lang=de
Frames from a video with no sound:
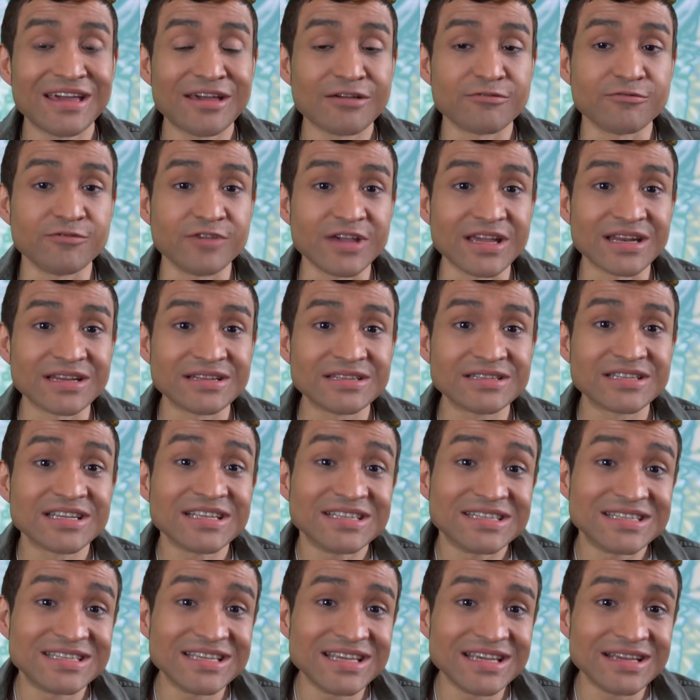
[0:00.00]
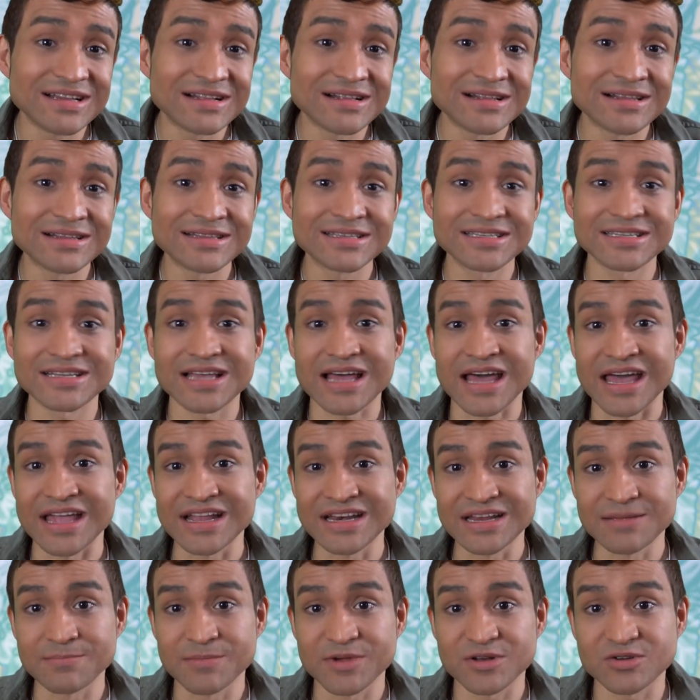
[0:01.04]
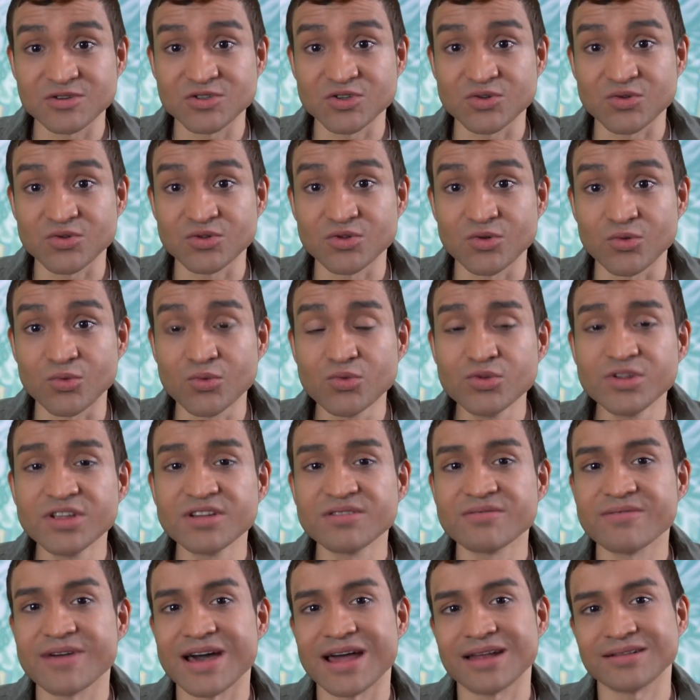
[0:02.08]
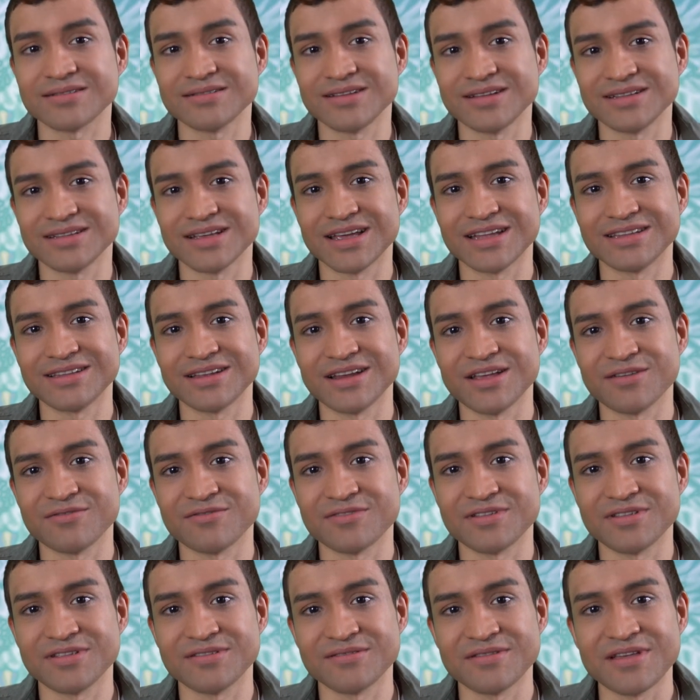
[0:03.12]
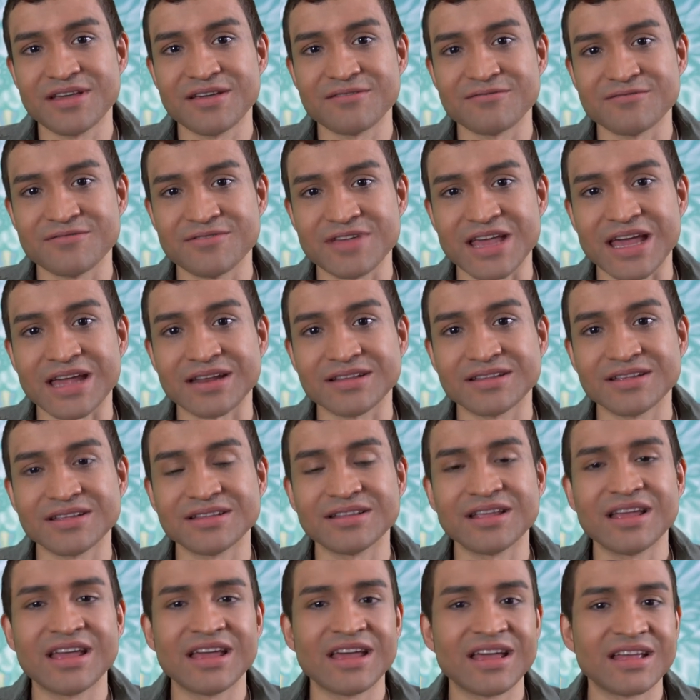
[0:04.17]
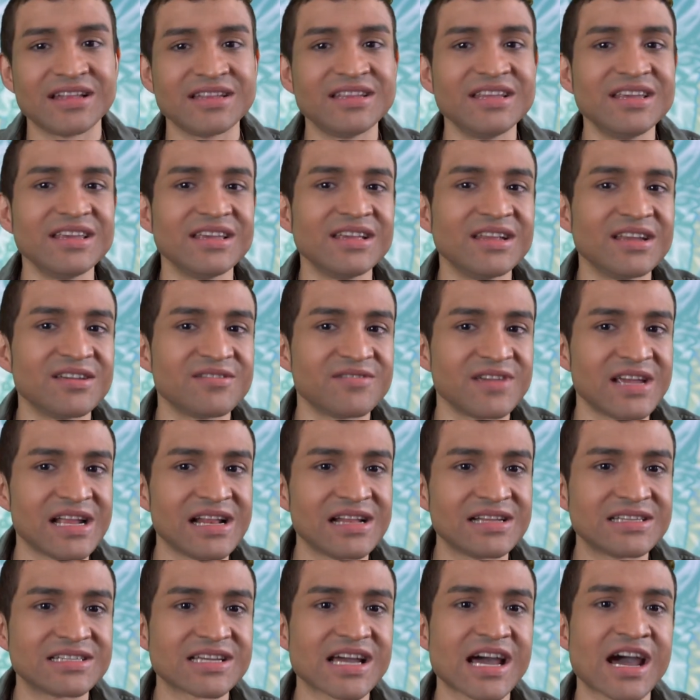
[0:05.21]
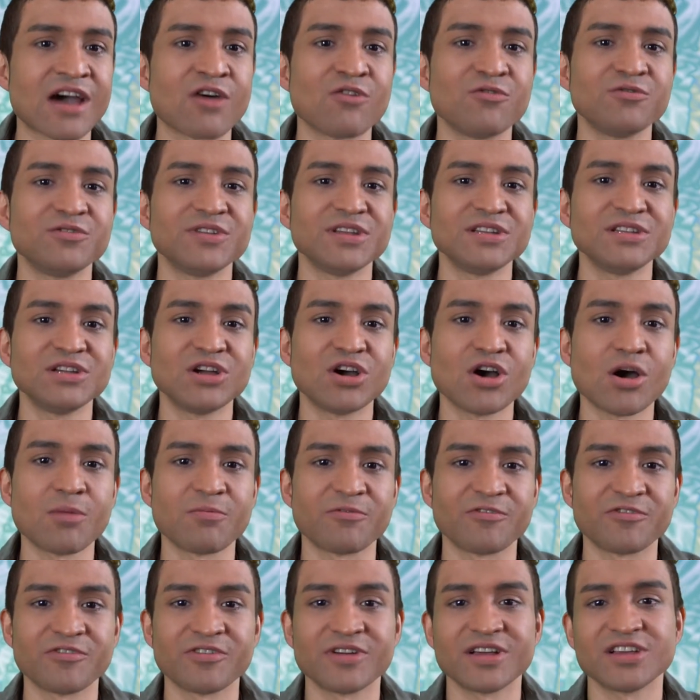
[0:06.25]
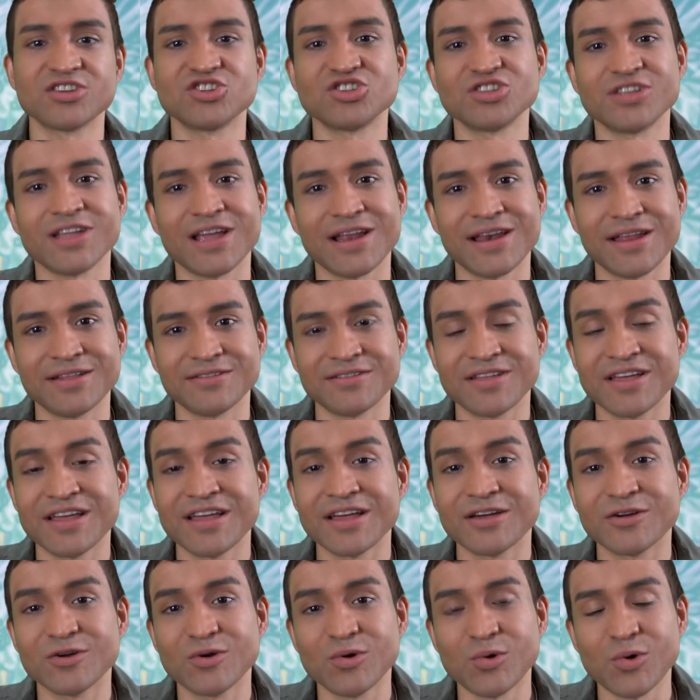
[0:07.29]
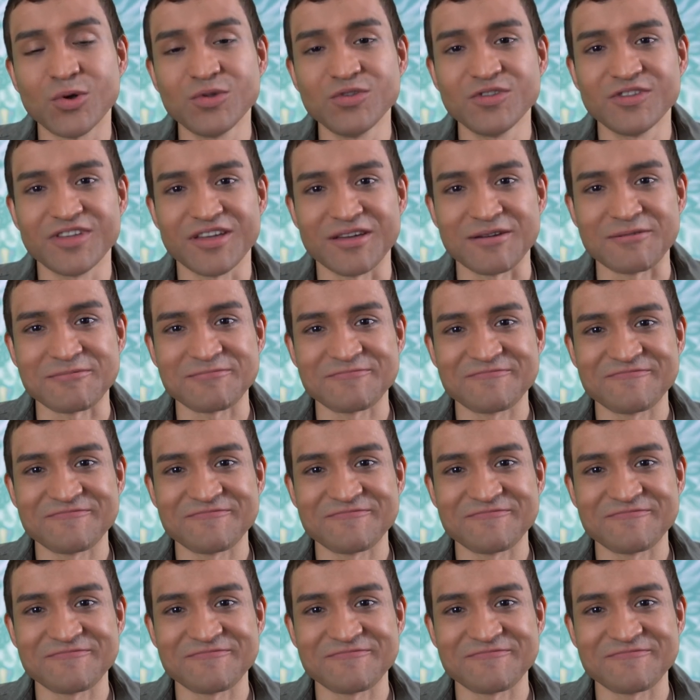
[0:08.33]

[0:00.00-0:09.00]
während Singles eine Person unerwartet treffen werden, die ihre Welt auf den Kopf stellen könnte.